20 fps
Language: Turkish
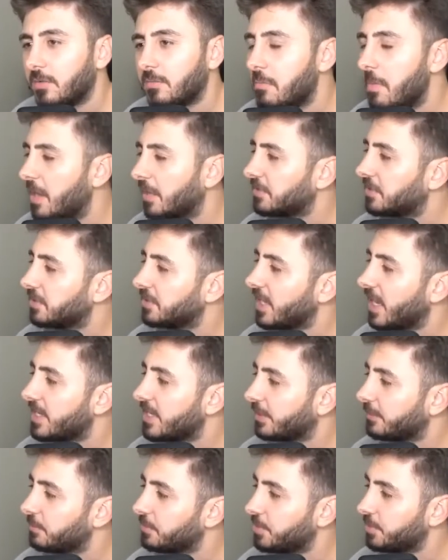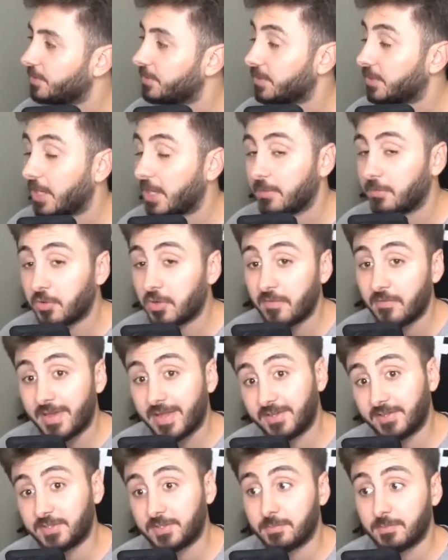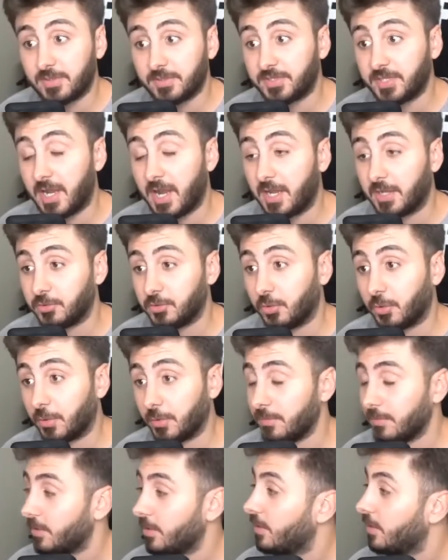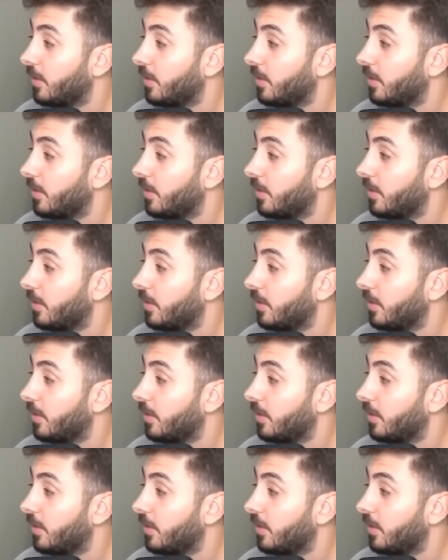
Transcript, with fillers: Mantıken 70 bin lirayı buna verirsin mesela diyorum.